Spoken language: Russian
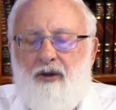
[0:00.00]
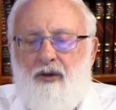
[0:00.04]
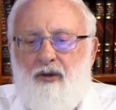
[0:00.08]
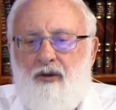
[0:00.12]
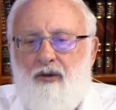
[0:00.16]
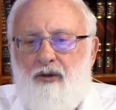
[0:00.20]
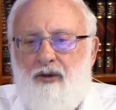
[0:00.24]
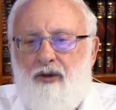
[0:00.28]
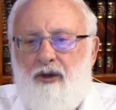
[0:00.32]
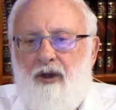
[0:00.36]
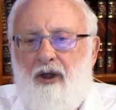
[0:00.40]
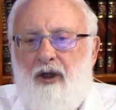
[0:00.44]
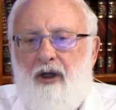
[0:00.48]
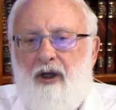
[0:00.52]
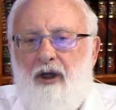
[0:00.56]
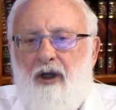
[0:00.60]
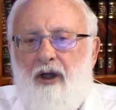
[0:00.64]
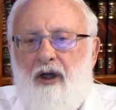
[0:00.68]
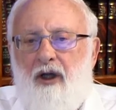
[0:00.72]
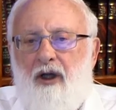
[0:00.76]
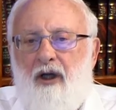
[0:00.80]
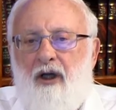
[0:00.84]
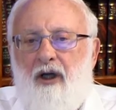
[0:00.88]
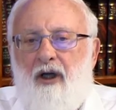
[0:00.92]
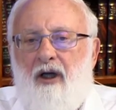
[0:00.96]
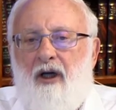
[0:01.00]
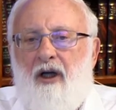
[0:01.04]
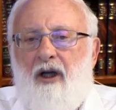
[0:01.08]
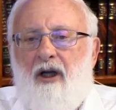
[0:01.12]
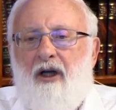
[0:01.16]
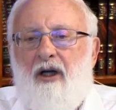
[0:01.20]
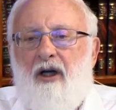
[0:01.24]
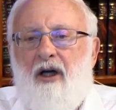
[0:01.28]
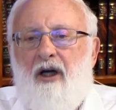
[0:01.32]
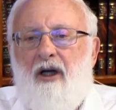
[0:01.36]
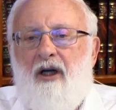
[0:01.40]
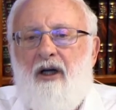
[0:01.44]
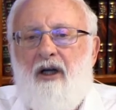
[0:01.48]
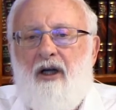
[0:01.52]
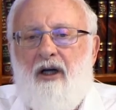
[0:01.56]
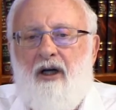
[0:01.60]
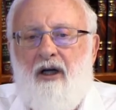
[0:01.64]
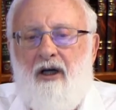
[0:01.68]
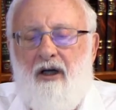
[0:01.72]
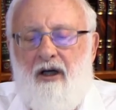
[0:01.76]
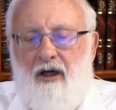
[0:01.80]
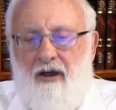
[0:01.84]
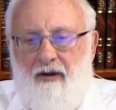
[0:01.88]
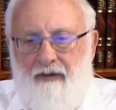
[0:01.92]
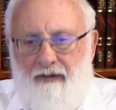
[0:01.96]
для распространения
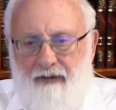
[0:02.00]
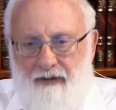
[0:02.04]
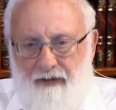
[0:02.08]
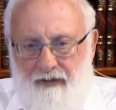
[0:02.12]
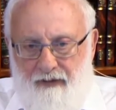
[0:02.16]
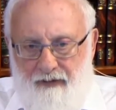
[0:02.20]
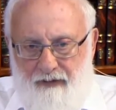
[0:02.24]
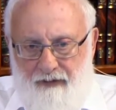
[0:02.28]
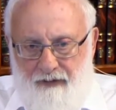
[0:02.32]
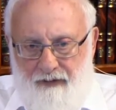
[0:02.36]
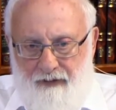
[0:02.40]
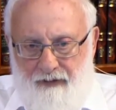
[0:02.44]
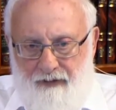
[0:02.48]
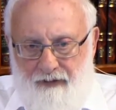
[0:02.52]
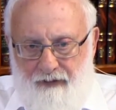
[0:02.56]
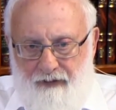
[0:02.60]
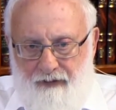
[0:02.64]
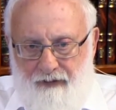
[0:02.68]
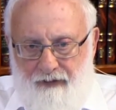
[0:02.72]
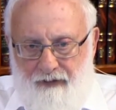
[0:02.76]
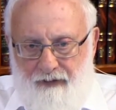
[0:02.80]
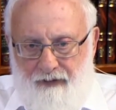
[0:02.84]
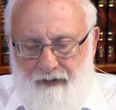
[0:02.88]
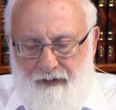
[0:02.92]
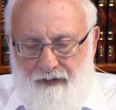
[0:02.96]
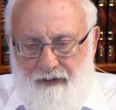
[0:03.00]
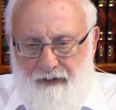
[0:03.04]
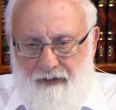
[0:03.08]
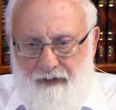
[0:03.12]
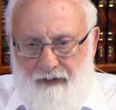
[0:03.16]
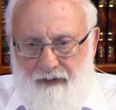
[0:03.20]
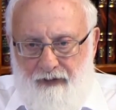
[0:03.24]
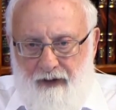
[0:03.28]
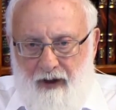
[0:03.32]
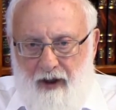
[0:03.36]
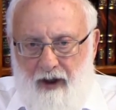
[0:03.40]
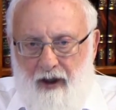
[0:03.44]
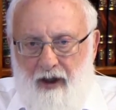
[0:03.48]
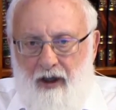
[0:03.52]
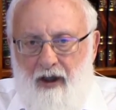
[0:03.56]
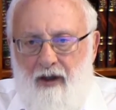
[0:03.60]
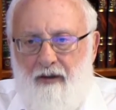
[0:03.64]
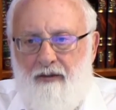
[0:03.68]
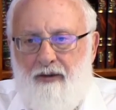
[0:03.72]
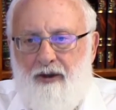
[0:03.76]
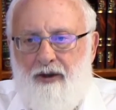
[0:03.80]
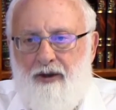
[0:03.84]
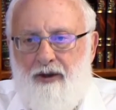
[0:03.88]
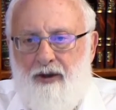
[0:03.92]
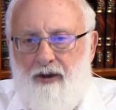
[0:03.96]
методики распространения в
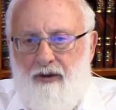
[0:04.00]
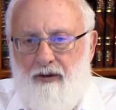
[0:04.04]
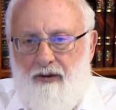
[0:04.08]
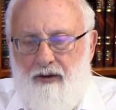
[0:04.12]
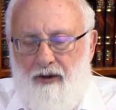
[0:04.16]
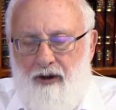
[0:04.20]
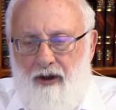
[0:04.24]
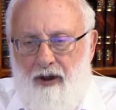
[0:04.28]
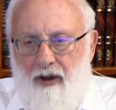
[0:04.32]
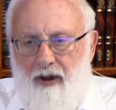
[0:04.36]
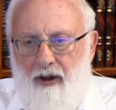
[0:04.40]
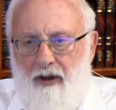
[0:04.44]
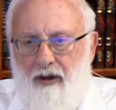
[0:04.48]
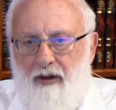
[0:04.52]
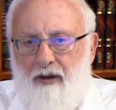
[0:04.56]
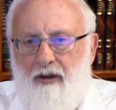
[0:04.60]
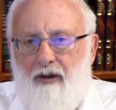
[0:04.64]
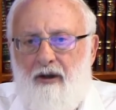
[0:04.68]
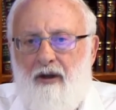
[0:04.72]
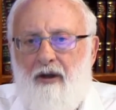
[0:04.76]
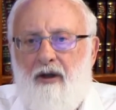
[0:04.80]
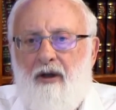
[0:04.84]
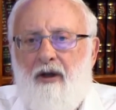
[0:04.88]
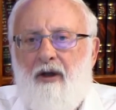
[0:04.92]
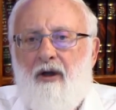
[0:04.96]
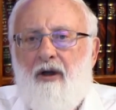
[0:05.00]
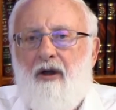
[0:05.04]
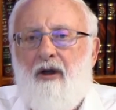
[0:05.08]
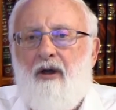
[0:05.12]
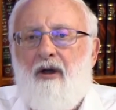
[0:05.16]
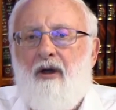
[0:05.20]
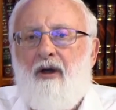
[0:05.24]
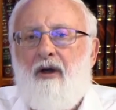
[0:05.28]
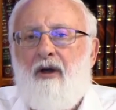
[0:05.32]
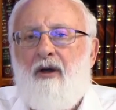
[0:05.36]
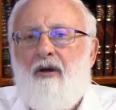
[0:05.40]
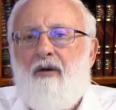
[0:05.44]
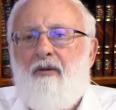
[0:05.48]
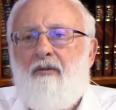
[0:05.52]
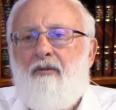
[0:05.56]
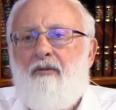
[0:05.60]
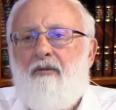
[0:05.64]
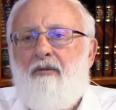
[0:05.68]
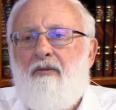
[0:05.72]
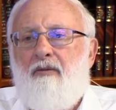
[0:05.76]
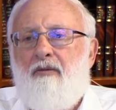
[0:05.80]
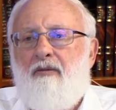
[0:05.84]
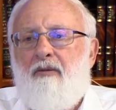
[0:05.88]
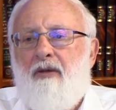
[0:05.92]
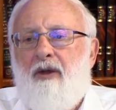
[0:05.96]
широкий мир как можно
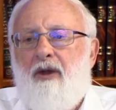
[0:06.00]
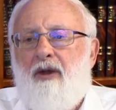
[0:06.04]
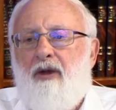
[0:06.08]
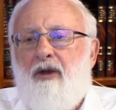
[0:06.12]
больше.